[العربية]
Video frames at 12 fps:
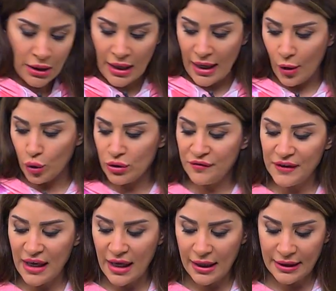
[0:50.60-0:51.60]
هحط
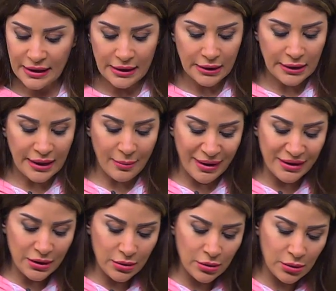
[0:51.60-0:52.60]
فيها ايه لبن
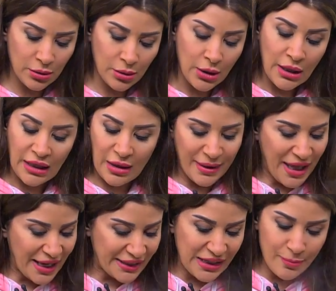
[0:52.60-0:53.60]
لبن
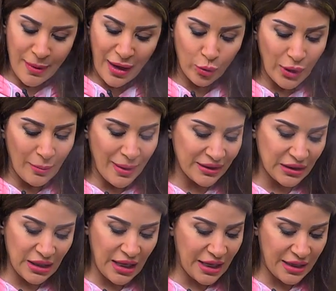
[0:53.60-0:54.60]
حليب او
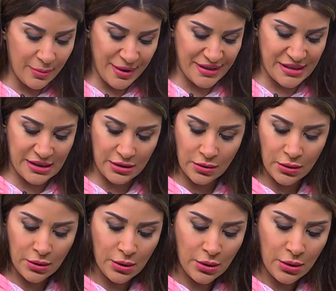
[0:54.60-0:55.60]
لبن نباتي
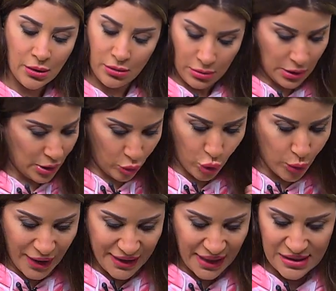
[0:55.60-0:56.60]
آه، كل
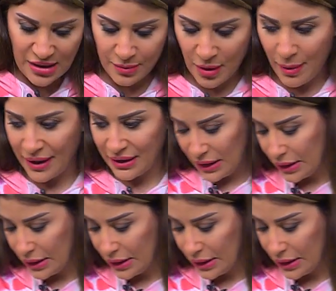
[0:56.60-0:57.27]
واحد حسب طبعا